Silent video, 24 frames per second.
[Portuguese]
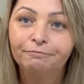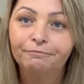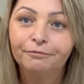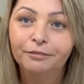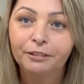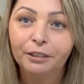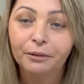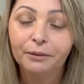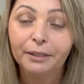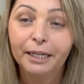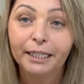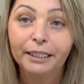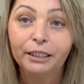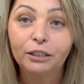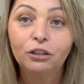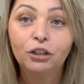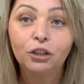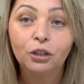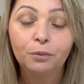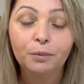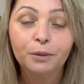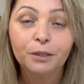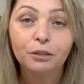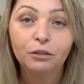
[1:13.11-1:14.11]
Não era, eu
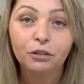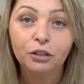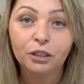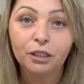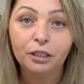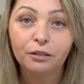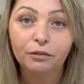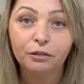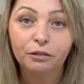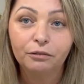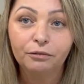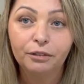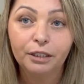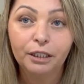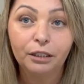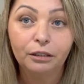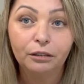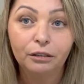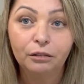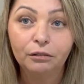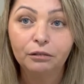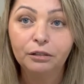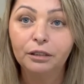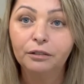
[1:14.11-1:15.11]
tinha opção de devolver e eu
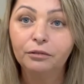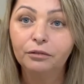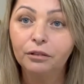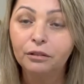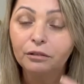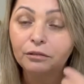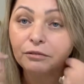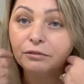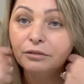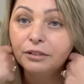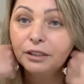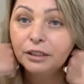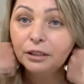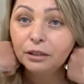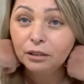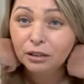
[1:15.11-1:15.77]
não devolvi.